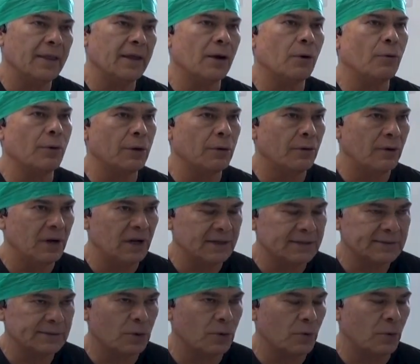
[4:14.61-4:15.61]
de acuerdo a
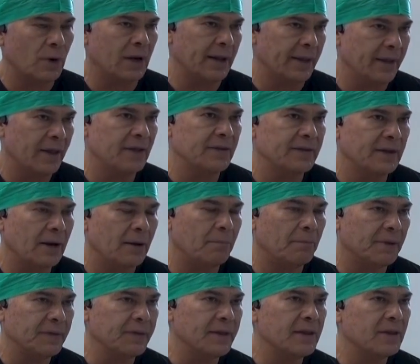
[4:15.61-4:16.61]
las cualidades de la
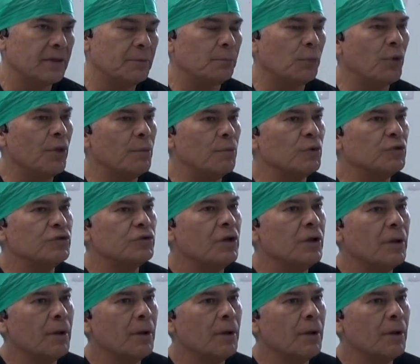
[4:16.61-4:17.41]
paciente, podemos